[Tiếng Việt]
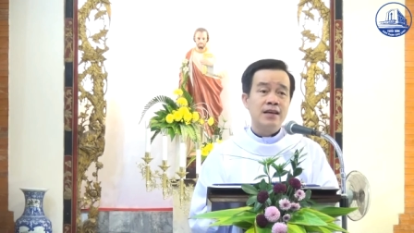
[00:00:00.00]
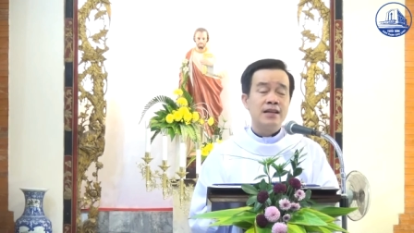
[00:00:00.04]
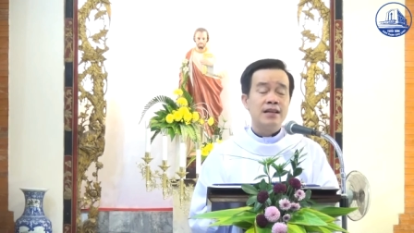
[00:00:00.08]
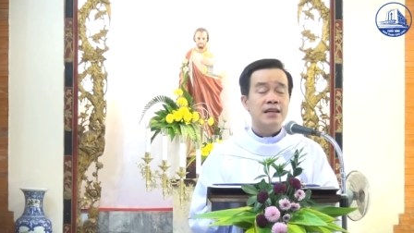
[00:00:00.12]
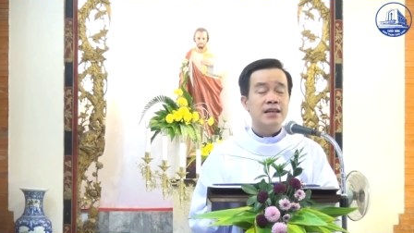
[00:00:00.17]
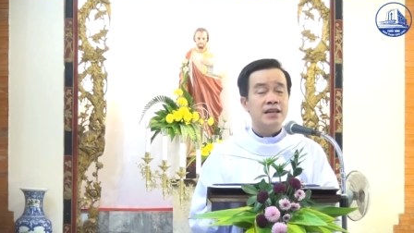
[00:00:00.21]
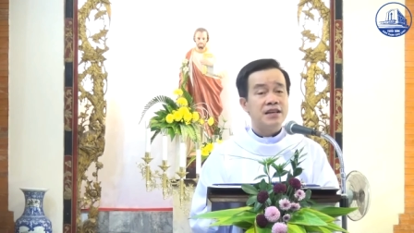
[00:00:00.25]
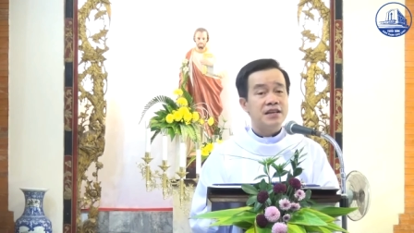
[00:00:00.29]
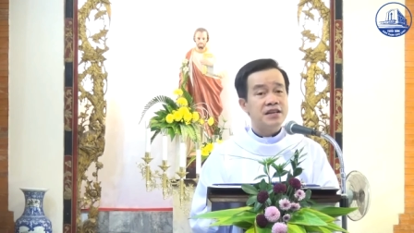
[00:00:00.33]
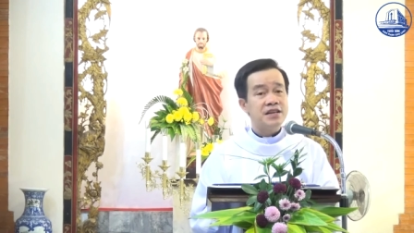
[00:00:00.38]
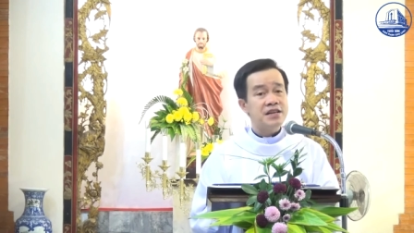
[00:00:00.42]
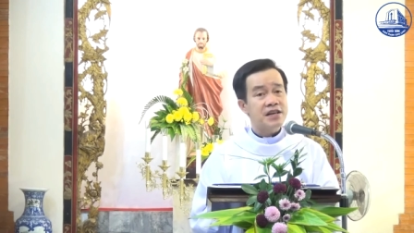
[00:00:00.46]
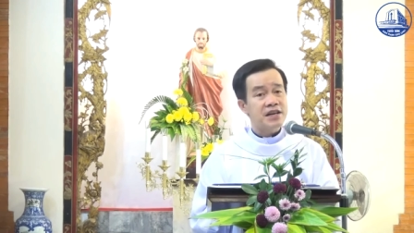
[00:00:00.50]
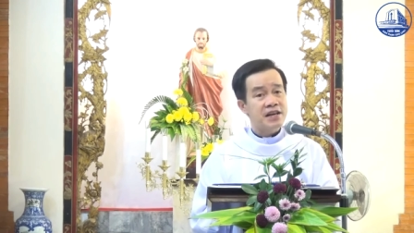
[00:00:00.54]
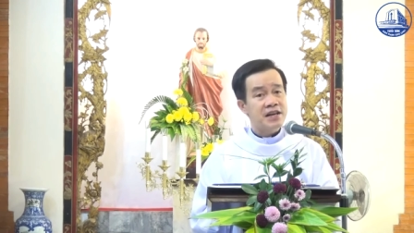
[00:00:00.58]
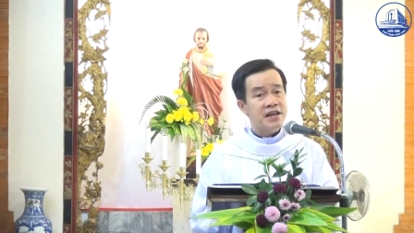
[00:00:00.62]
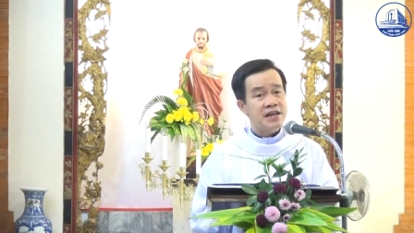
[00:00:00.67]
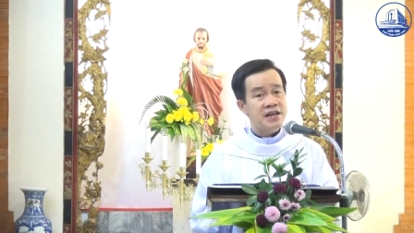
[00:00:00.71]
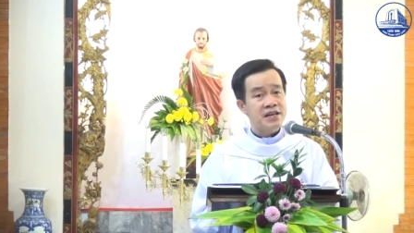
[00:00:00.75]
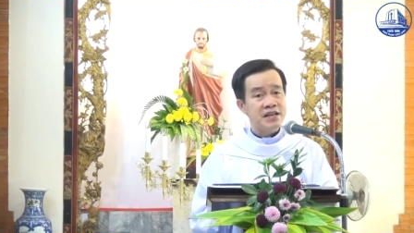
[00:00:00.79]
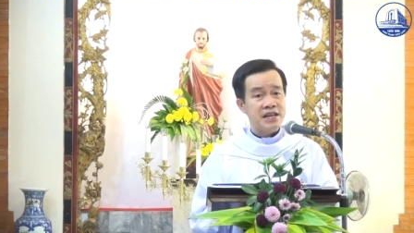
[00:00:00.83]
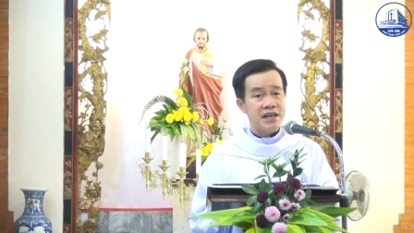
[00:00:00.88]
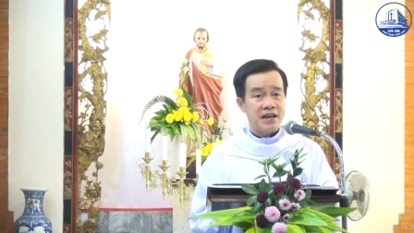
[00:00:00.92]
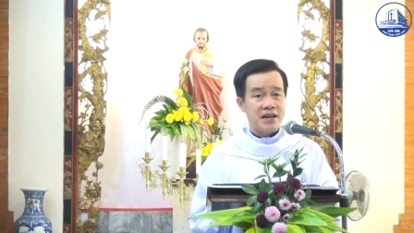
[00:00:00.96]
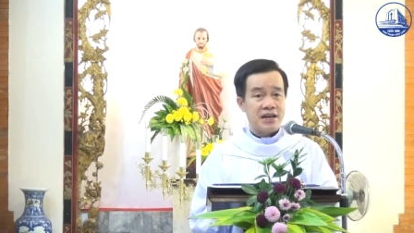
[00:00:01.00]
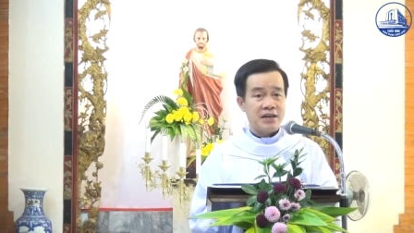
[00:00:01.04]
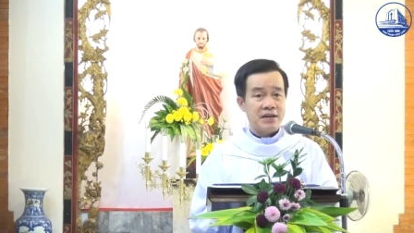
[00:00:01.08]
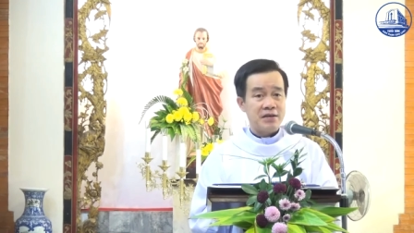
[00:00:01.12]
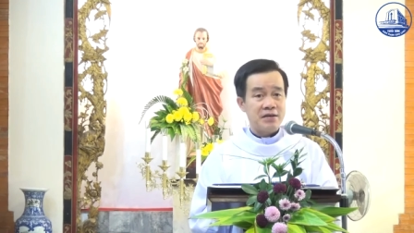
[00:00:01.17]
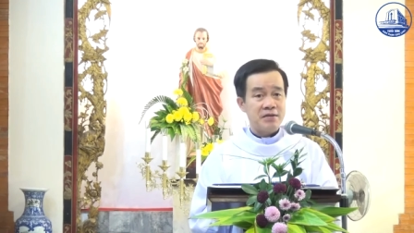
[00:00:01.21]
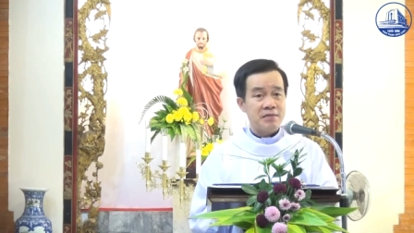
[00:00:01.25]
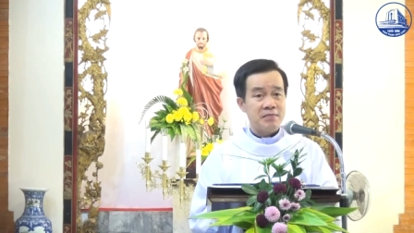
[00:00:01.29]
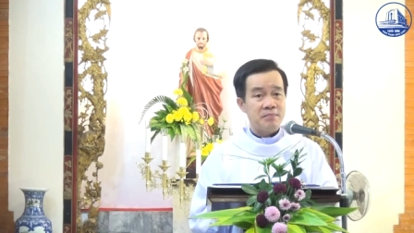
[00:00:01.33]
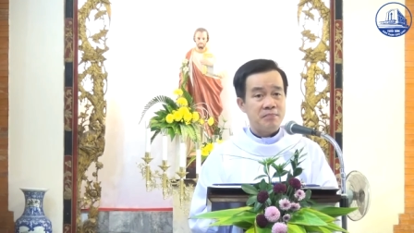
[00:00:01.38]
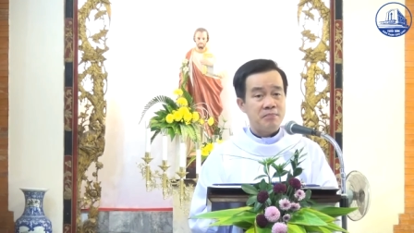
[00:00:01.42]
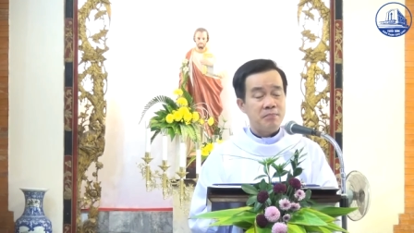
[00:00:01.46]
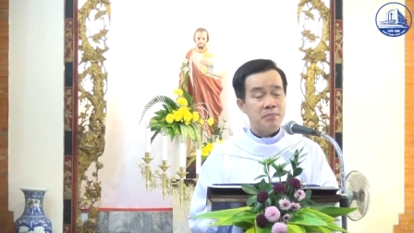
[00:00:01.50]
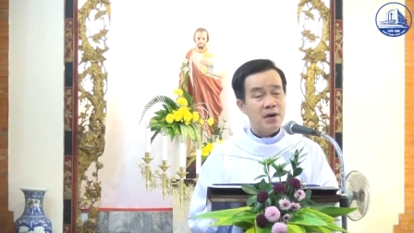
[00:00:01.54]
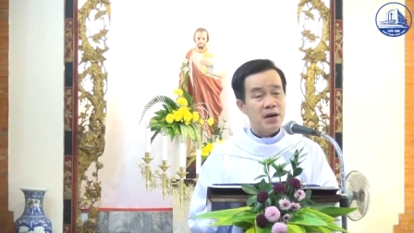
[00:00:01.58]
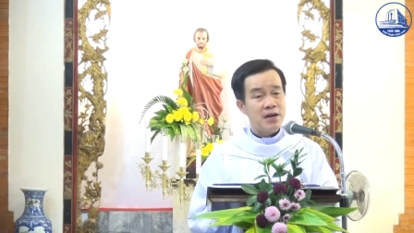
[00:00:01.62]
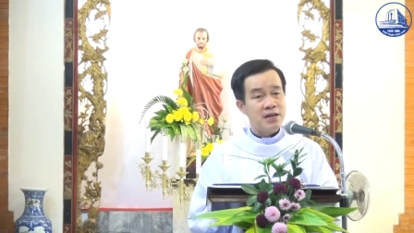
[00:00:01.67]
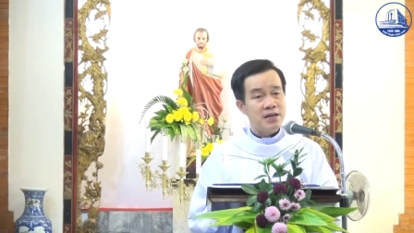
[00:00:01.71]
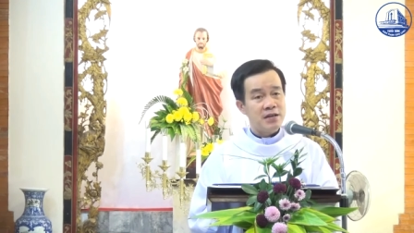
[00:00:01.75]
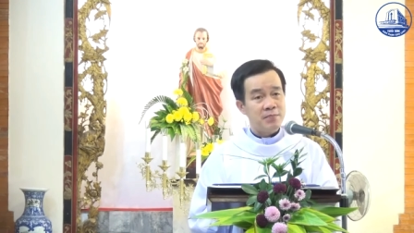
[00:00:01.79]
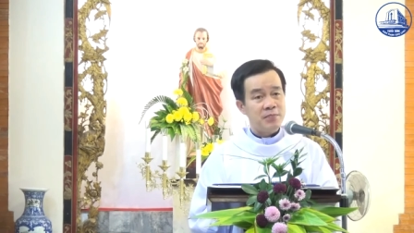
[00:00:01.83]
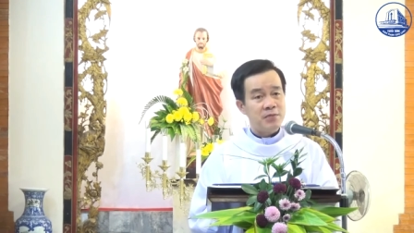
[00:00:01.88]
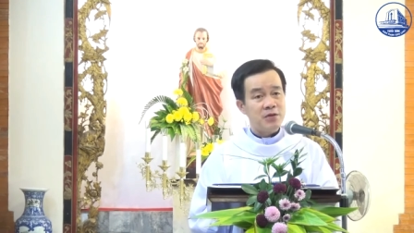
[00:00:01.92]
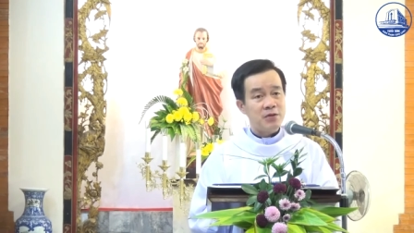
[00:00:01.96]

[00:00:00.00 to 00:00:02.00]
thì đức kiên nhẫn mới giúp